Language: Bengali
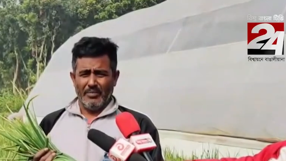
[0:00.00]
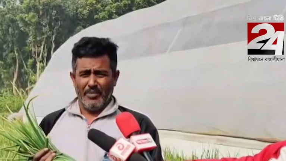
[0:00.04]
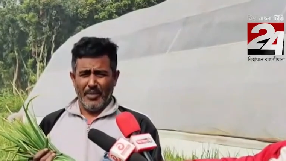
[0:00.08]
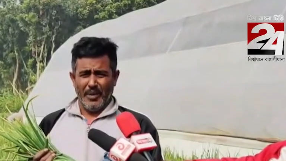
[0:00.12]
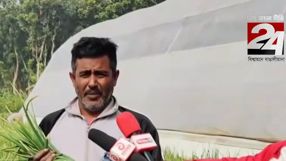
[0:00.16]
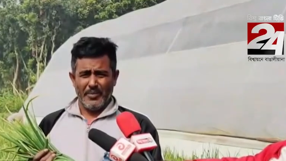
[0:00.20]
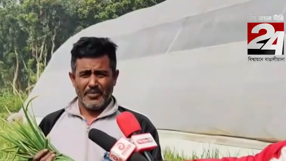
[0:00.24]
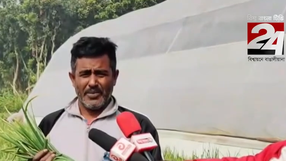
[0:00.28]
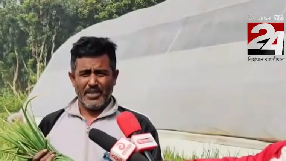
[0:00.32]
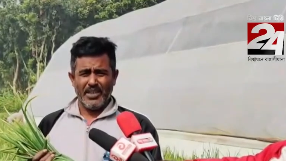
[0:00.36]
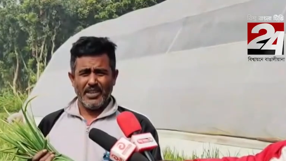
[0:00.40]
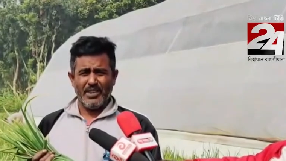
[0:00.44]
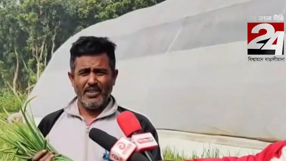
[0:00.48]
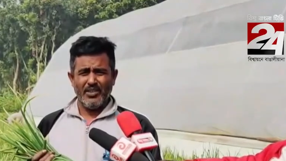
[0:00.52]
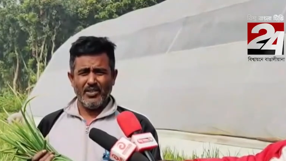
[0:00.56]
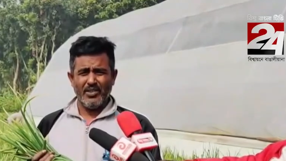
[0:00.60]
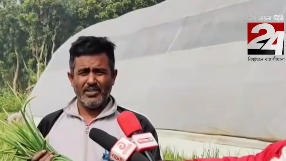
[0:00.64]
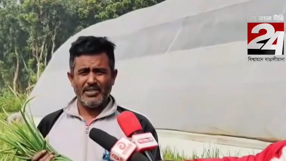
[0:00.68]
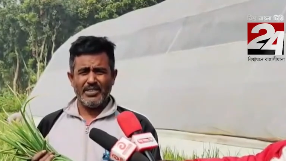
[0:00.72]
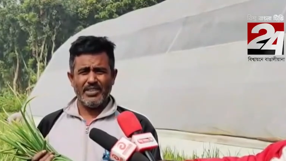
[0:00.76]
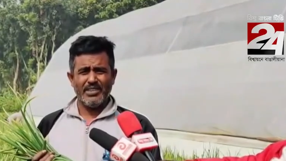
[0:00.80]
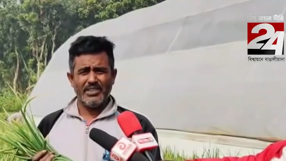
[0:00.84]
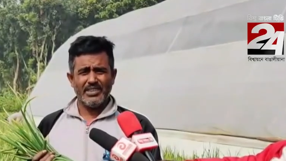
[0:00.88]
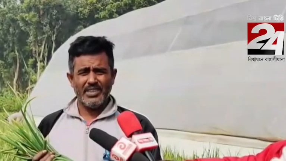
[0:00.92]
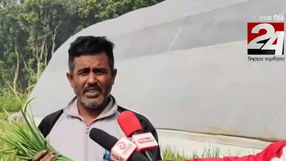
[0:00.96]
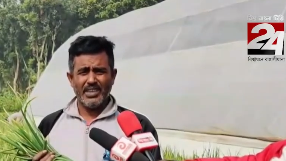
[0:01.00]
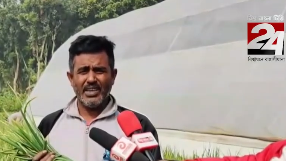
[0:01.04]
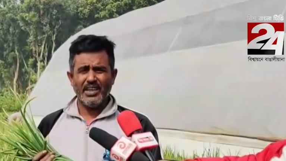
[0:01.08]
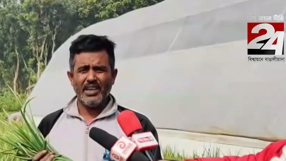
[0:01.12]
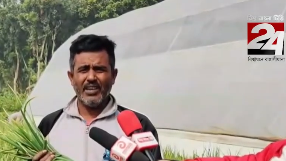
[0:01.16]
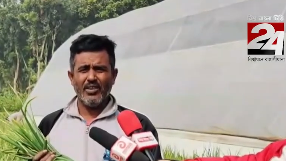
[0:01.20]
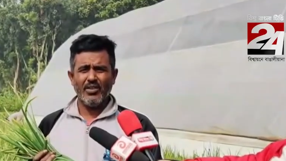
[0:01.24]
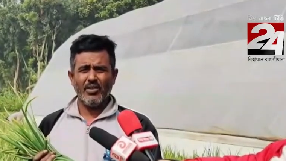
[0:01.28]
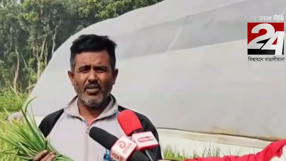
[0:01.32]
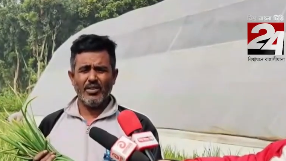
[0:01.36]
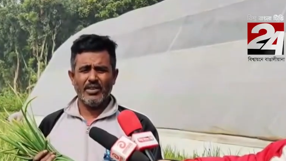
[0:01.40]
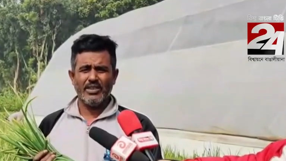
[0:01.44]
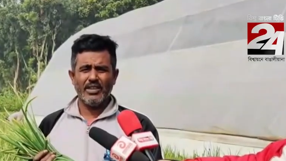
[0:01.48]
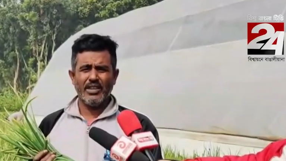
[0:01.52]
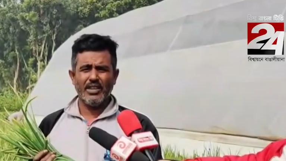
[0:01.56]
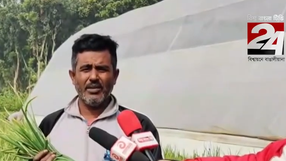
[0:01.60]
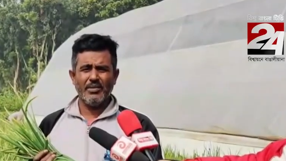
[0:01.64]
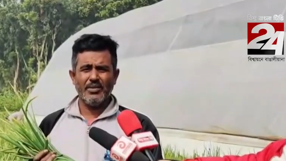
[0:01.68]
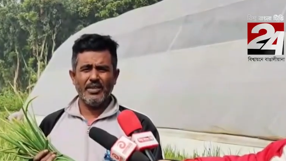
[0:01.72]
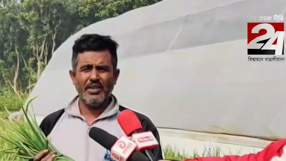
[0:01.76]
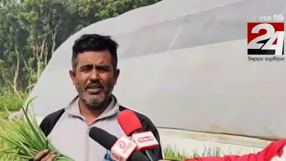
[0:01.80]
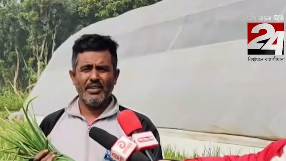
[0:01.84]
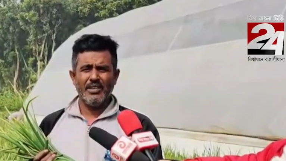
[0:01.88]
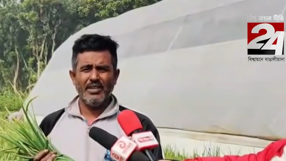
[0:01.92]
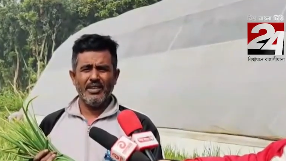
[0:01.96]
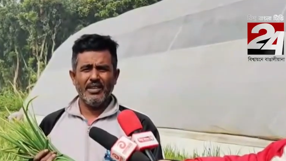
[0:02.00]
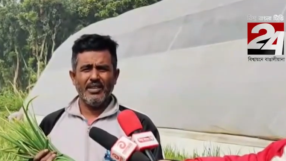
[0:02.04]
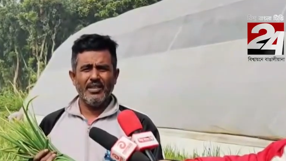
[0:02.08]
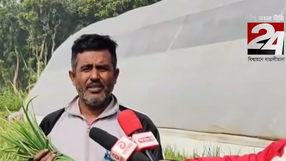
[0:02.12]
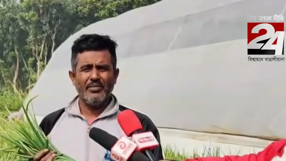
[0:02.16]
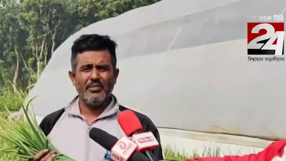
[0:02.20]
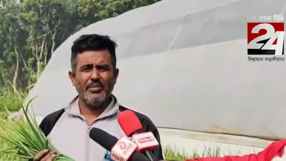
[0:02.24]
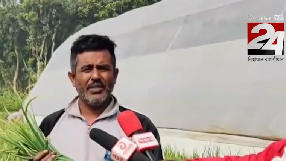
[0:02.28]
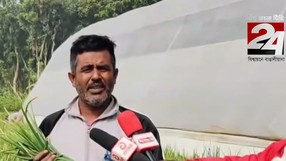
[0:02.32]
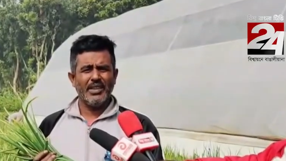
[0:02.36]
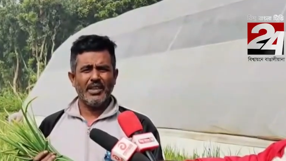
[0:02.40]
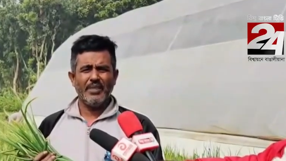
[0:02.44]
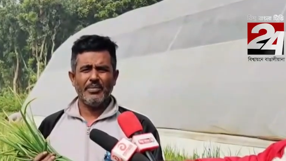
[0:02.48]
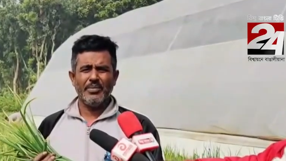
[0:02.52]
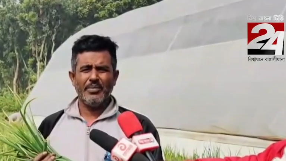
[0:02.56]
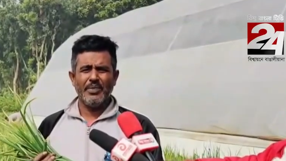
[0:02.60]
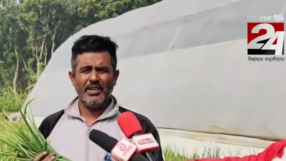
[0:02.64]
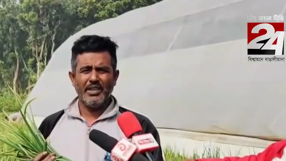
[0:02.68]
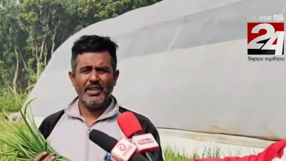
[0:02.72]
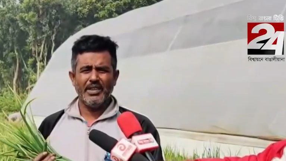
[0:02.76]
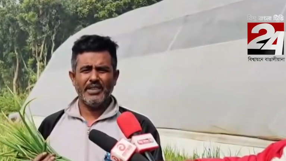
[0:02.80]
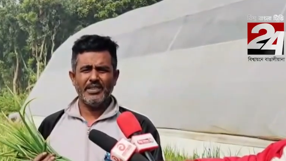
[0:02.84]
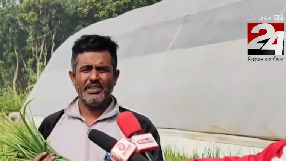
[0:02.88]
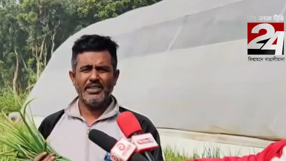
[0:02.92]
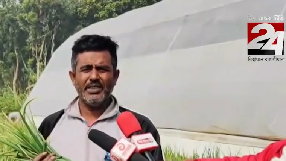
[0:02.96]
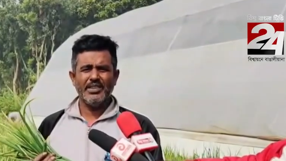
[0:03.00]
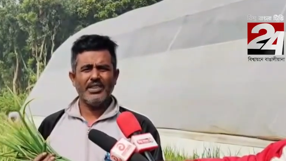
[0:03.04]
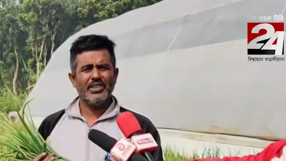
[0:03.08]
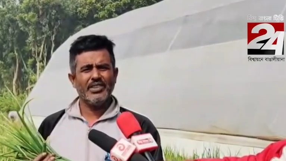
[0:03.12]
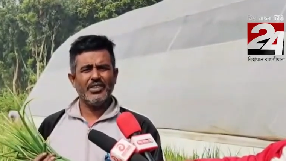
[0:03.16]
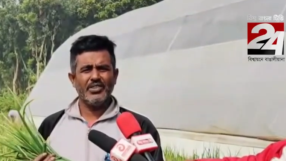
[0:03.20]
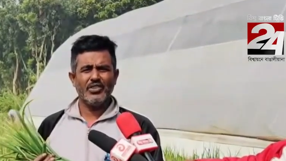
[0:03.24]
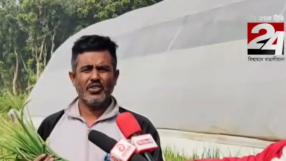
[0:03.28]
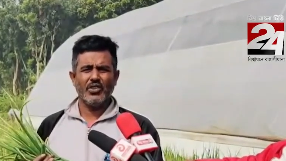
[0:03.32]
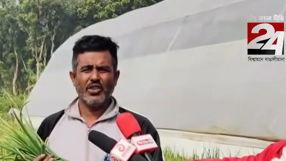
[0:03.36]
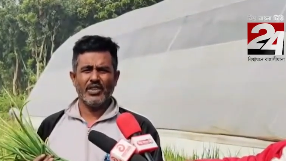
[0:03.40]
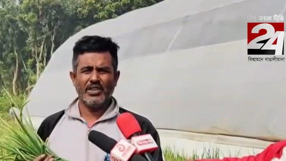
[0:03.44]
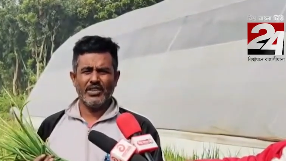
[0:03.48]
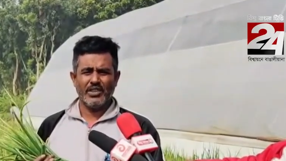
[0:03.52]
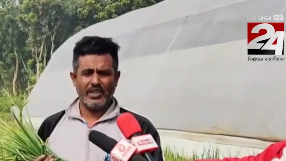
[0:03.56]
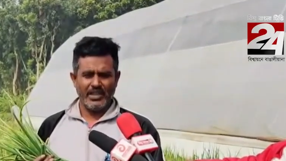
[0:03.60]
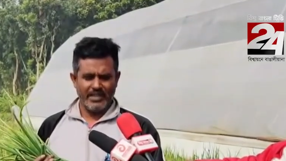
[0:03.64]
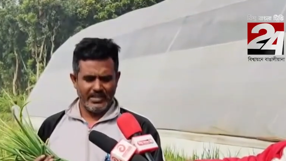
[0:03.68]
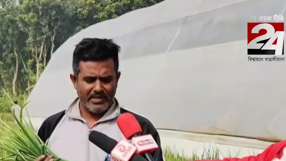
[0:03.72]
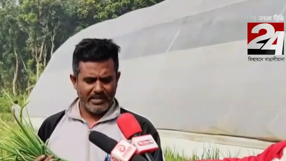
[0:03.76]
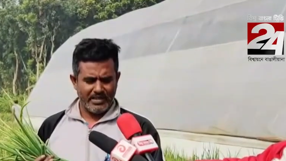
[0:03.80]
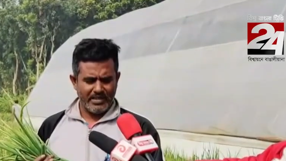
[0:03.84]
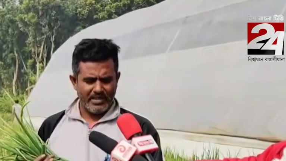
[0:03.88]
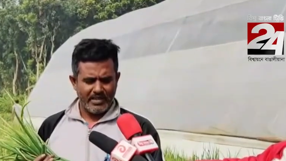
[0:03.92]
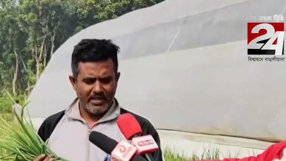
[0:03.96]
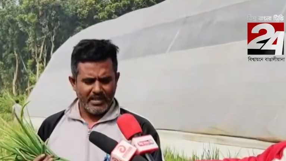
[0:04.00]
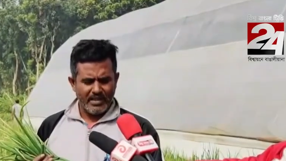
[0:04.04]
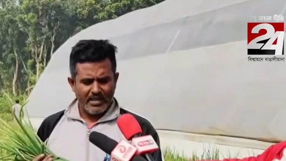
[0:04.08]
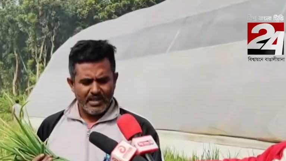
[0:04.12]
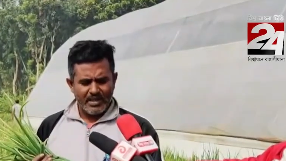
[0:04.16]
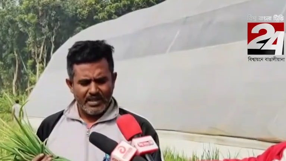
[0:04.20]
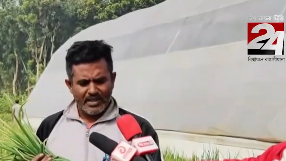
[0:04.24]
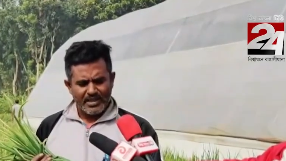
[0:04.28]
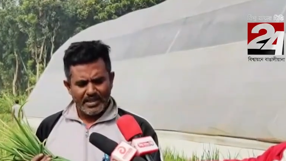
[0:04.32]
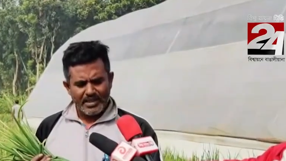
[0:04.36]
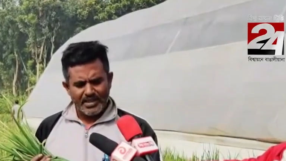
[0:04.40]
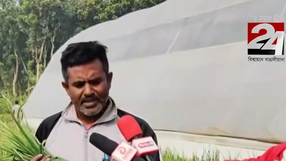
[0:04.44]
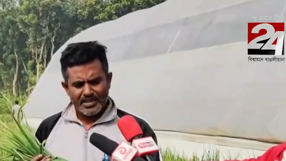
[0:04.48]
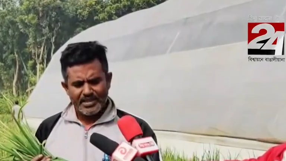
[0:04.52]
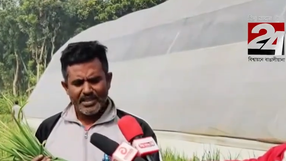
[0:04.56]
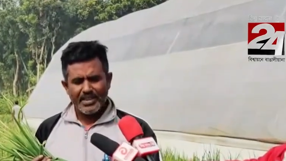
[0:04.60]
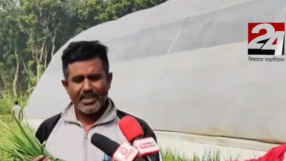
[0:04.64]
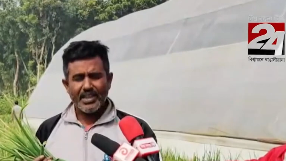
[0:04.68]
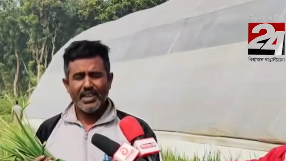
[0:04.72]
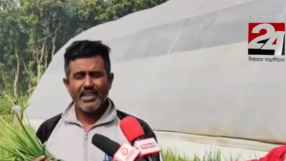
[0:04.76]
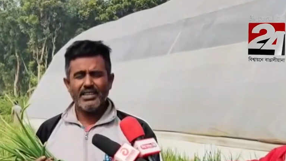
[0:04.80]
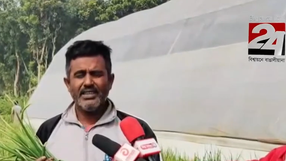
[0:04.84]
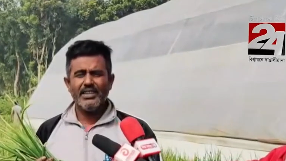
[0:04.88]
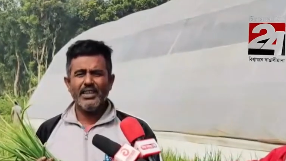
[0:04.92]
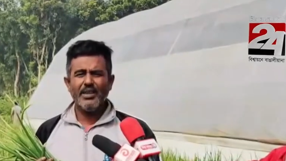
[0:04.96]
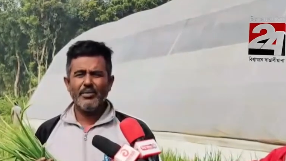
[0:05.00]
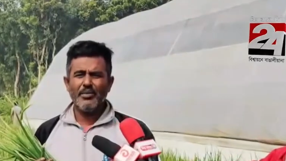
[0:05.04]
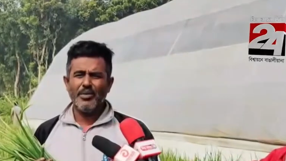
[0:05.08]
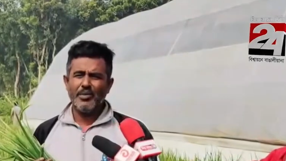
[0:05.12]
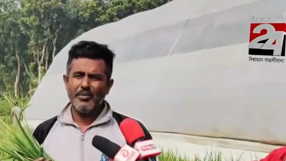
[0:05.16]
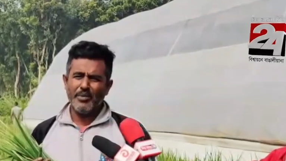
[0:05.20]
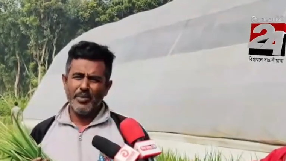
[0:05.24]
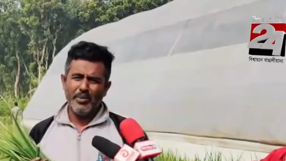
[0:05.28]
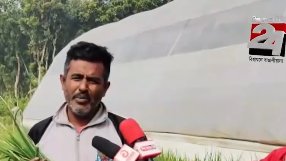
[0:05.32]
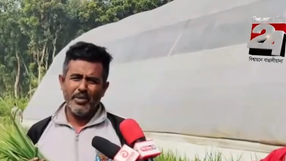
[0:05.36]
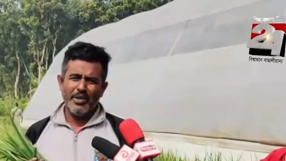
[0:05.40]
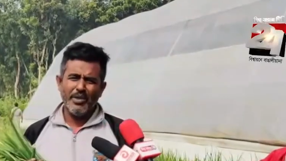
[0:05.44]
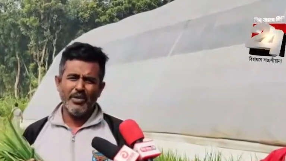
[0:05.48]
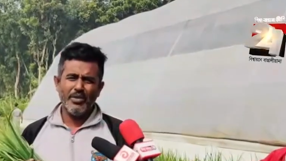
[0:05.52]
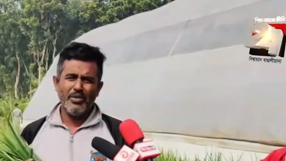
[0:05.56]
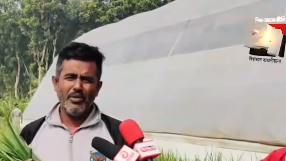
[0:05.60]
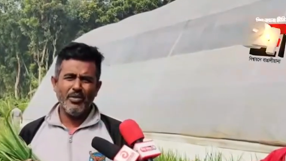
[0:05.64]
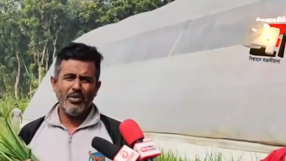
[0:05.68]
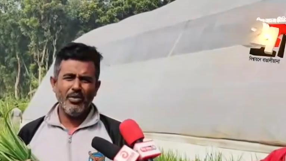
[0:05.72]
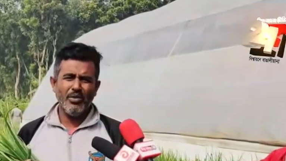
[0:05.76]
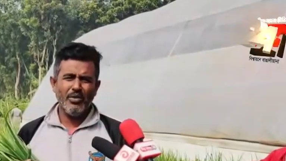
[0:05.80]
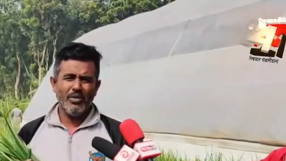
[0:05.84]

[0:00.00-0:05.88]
ব্যবসায়ী লসের শিকার হওয়াতে আমি বিদায় ফিরে আসি কৃষক কাজে কৃষিকাজে আমি বিভিন্ন